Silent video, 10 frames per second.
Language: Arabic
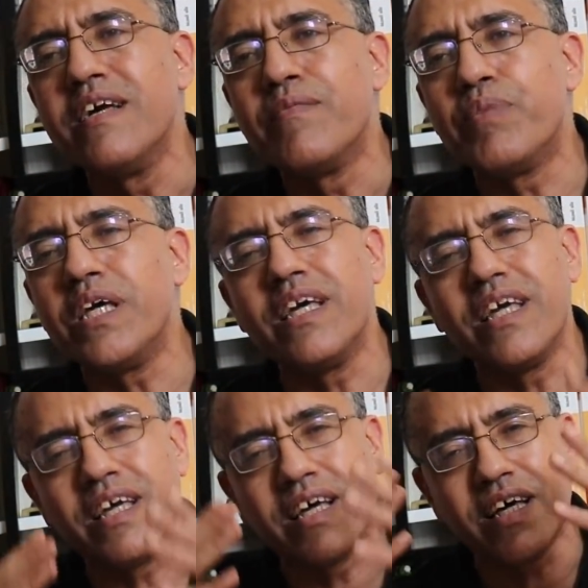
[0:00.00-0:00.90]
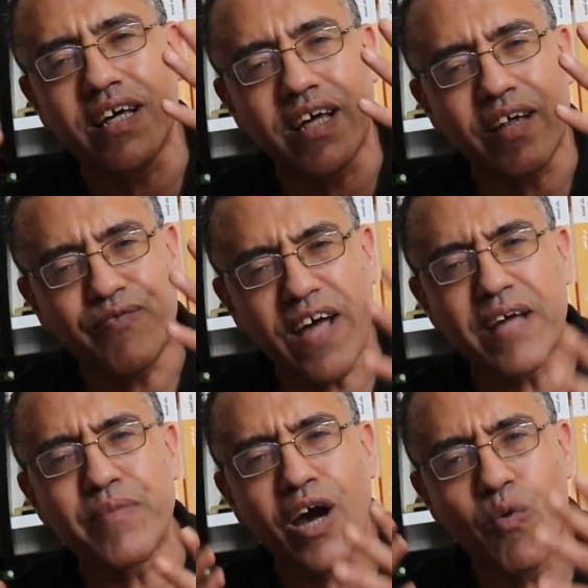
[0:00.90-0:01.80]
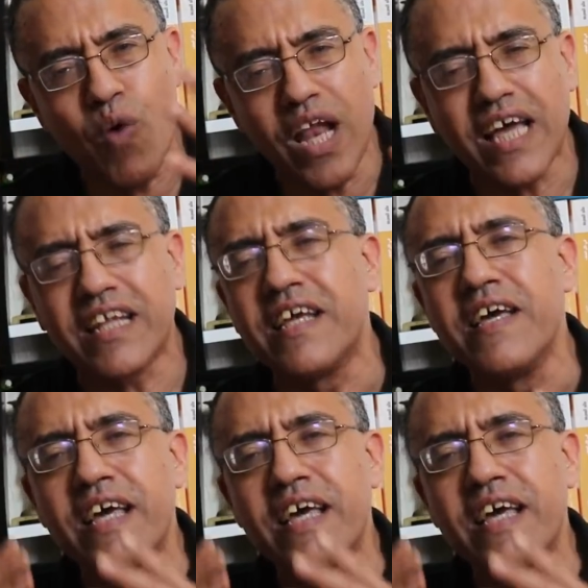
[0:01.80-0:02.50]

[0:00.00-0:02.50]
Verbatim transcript: بفهم أولا